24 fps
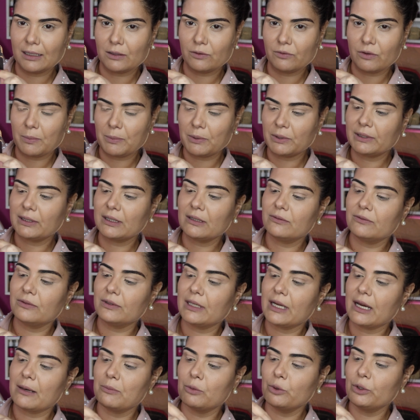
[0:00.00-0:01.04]
Eu não vou poder
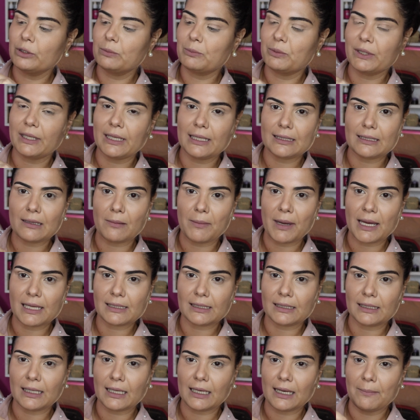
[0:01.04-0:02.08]
virar muito porque essa
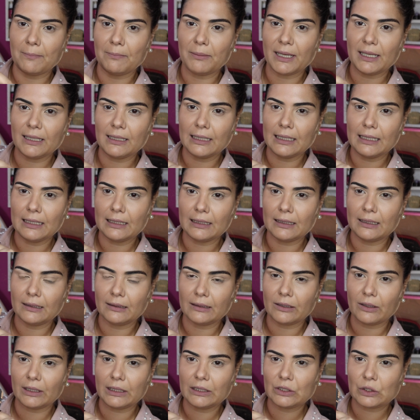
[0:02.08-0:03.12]
base aqui ela é bem líquida,
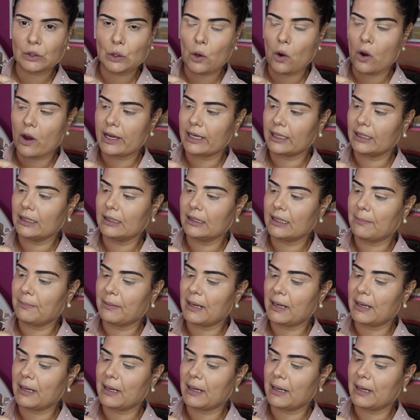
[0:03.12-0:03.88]
então ela escorre aqui na